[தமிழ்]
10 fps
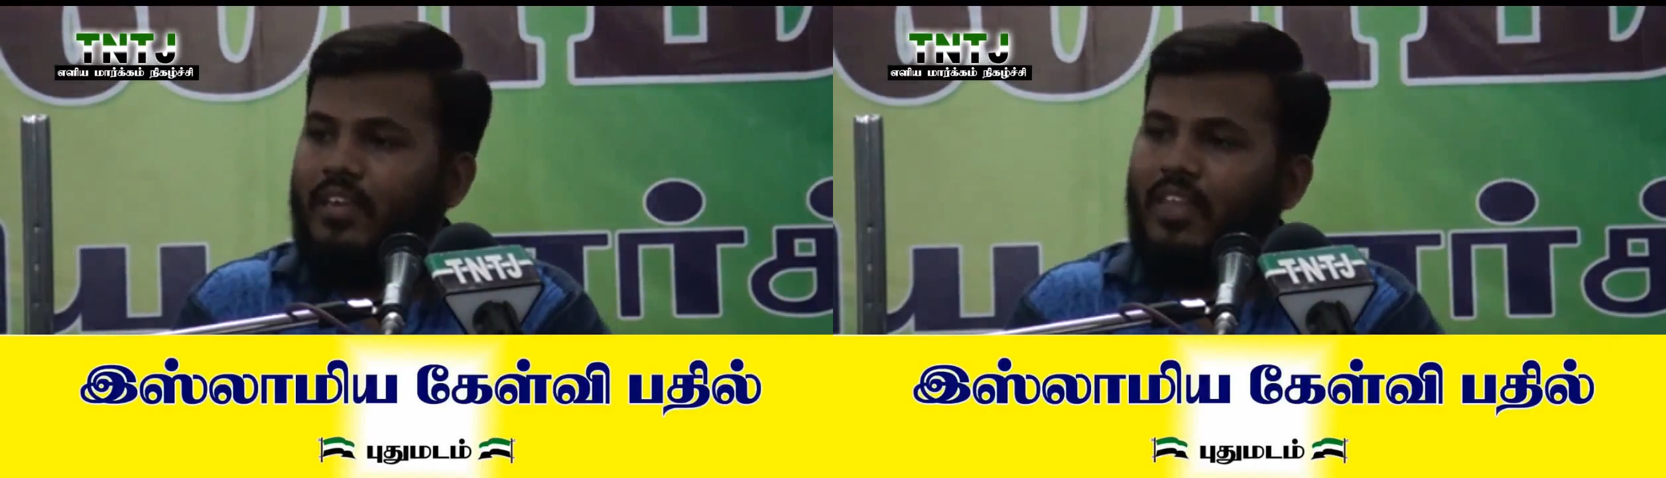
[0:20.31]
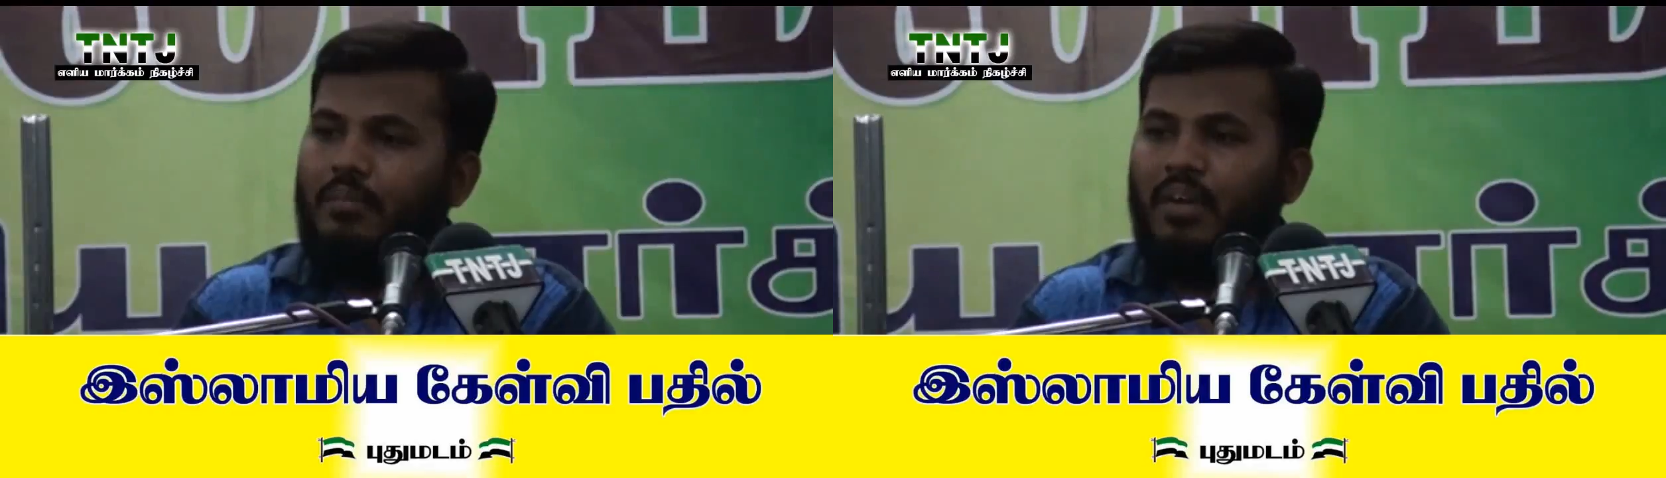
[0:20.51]

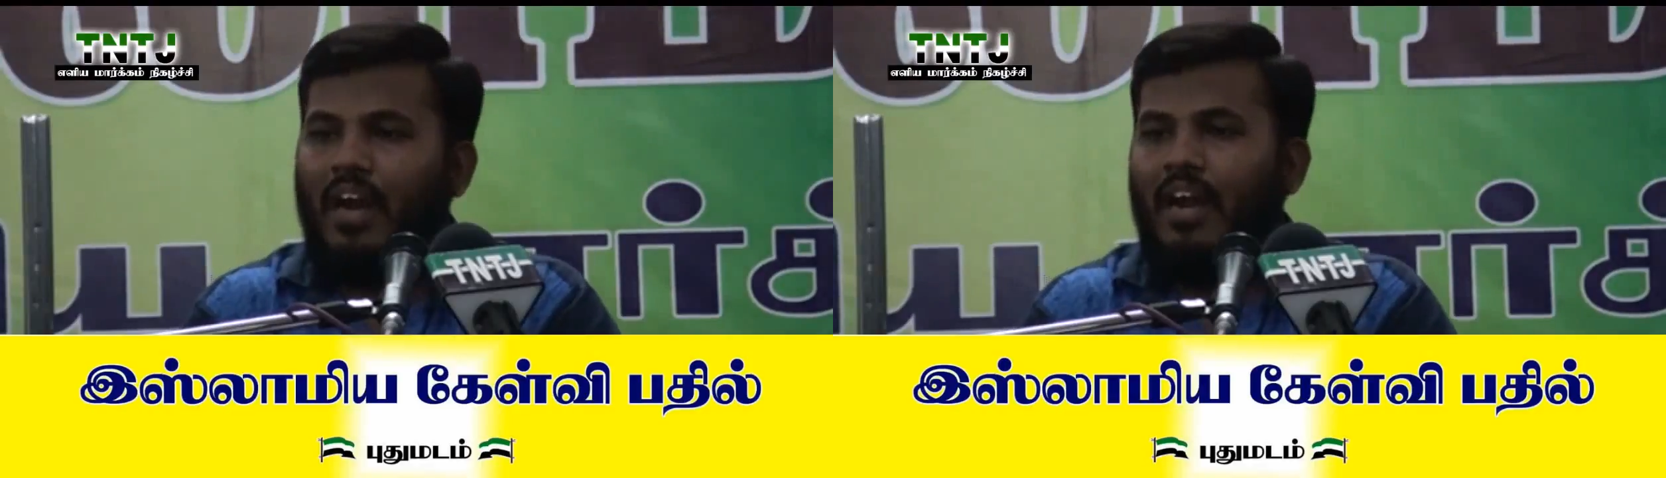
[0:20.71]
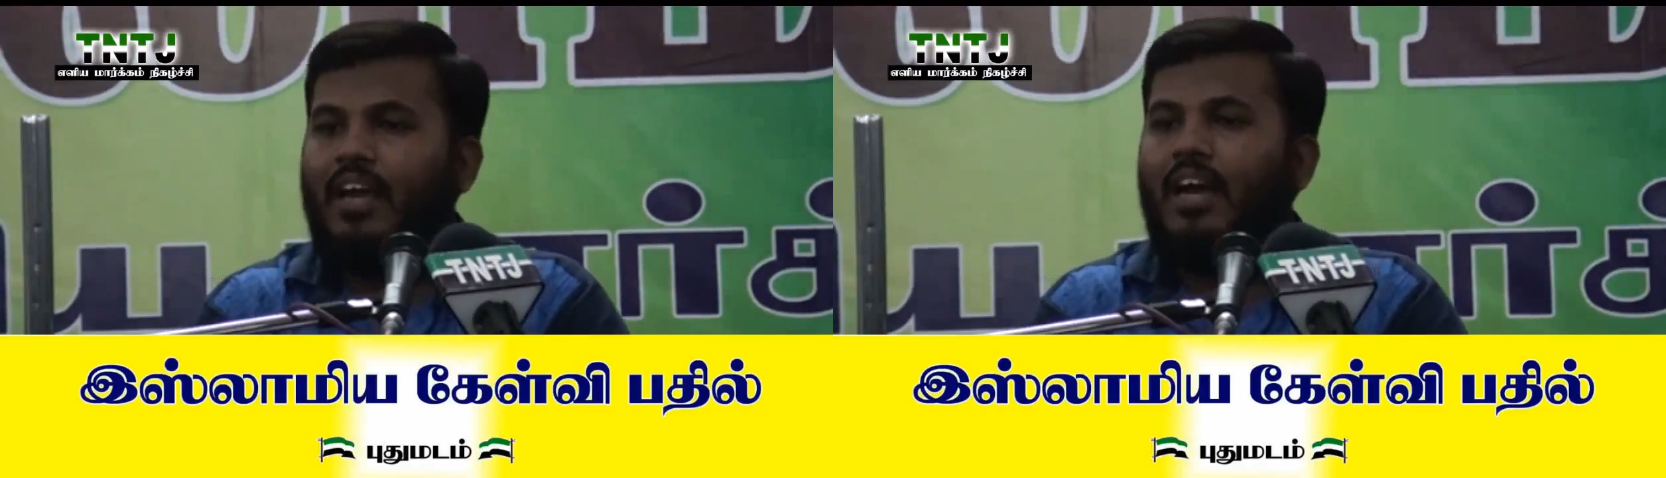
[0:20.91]
இது
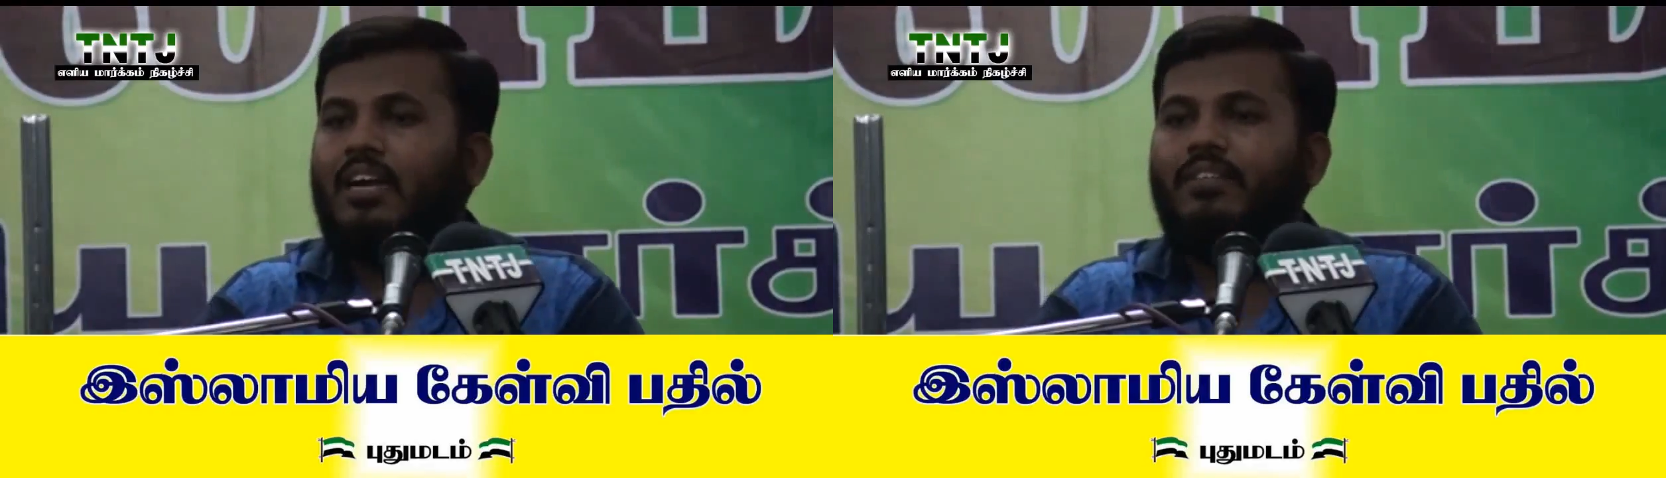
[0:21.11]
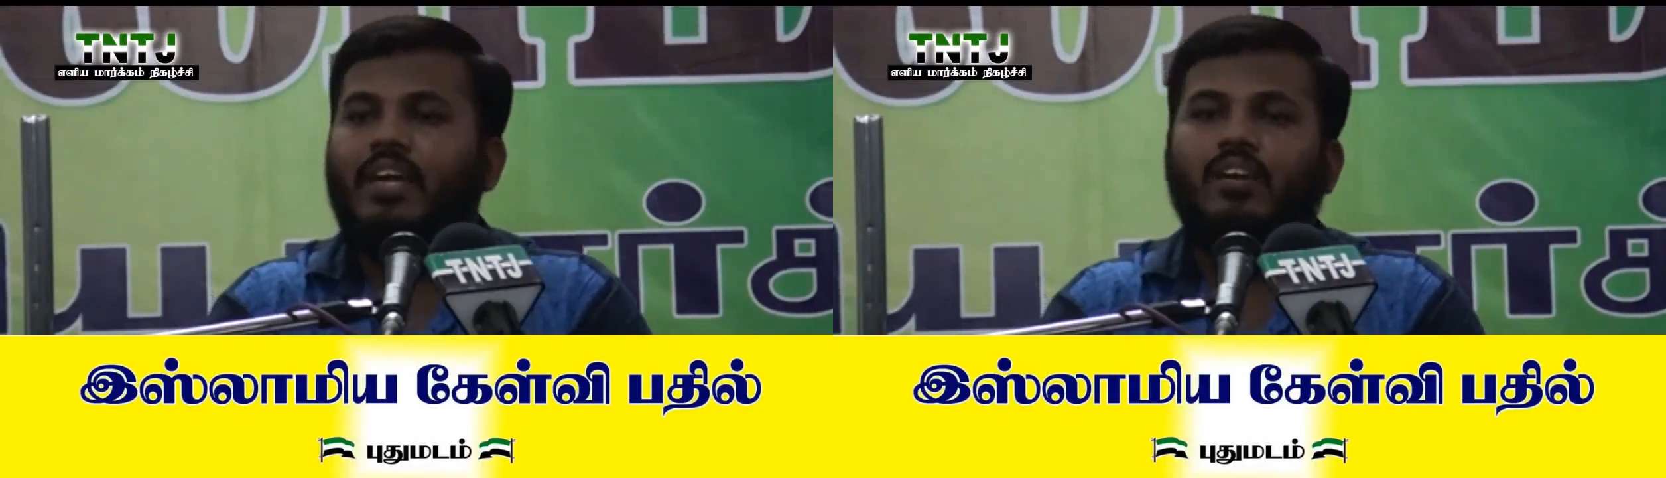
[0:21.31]
நமக்கு
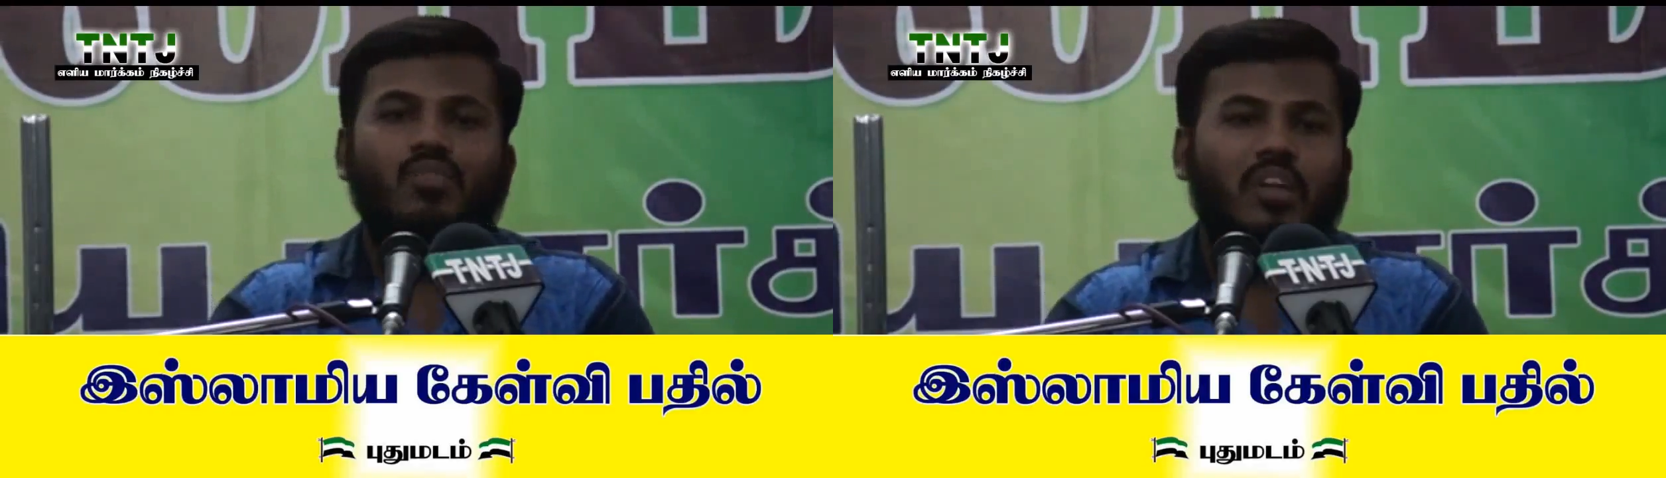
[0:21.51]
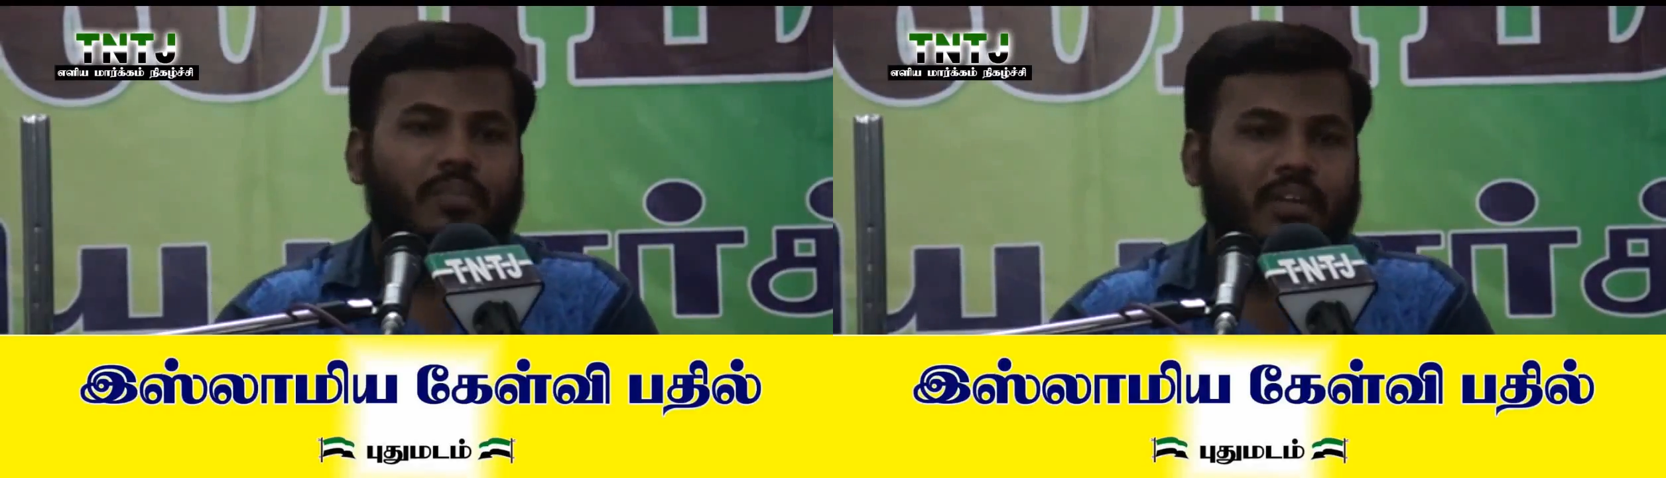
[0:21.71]
அழகாக விலக்கி
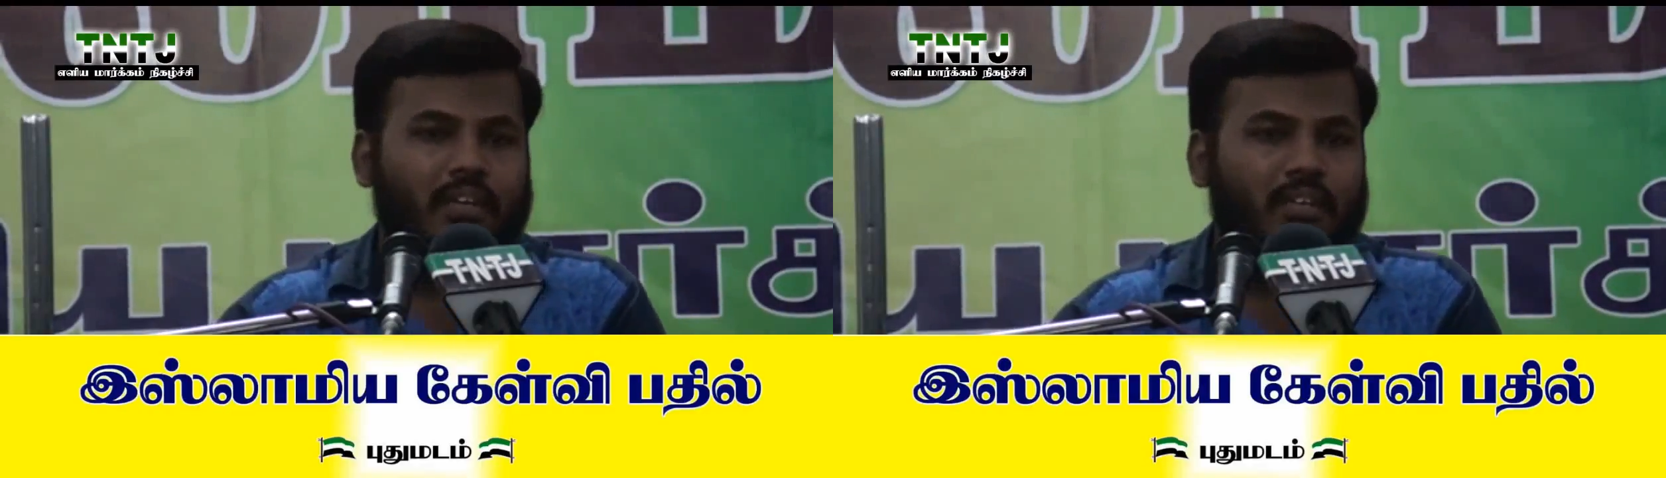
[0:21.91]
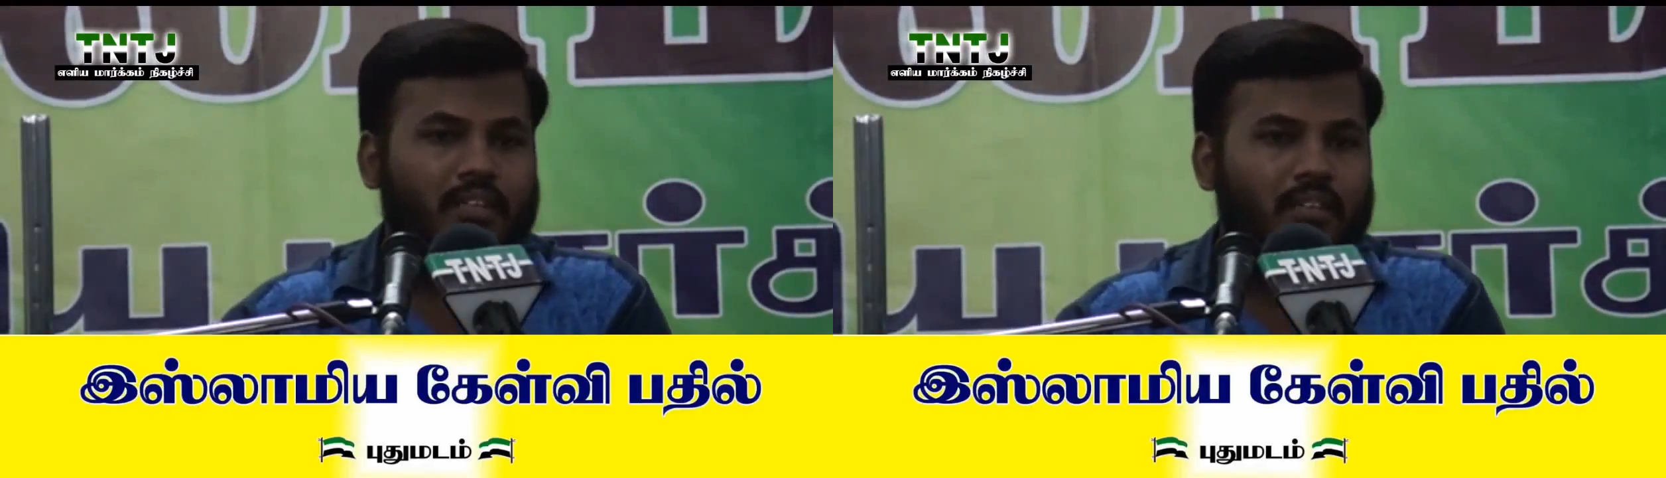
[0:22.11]

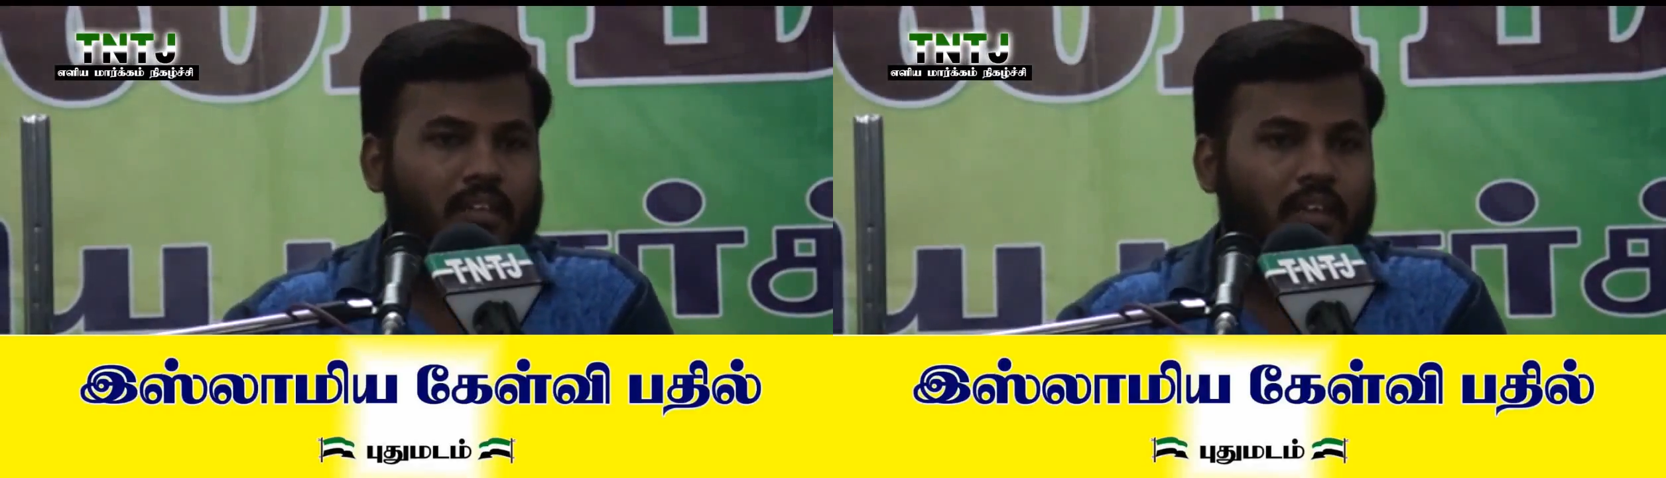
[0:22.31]
சொல்லப்பட்டிருக்குது